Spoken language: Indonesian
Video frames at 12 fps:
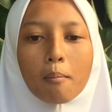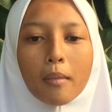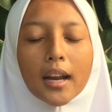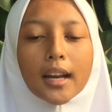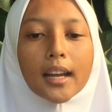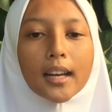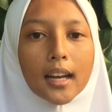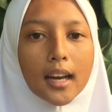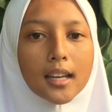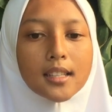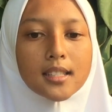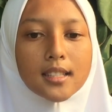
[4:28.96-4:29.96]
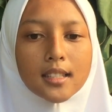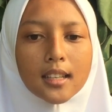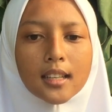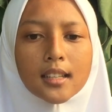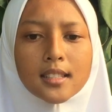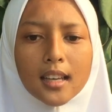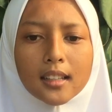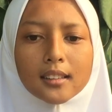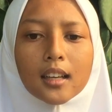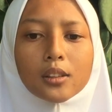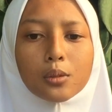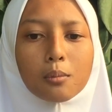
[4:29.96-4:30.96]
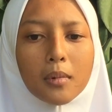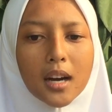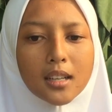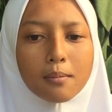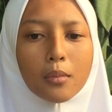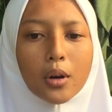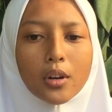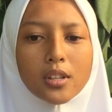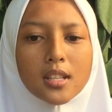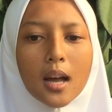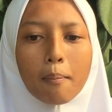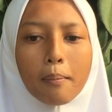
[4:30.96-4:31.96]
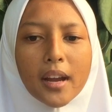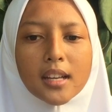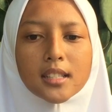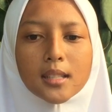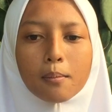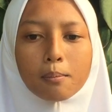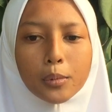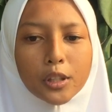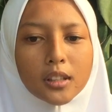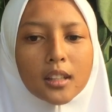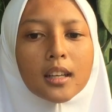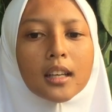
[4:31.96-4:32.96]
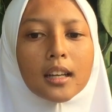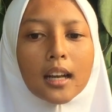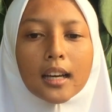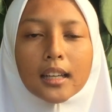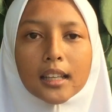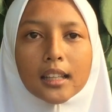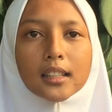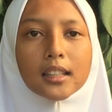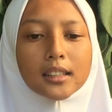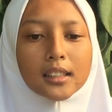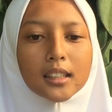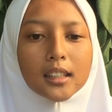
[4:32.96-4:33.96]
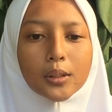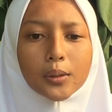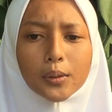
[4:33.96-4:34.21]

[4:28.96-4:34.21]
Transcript: manehna sarta tumang moro sape jemput nanging hete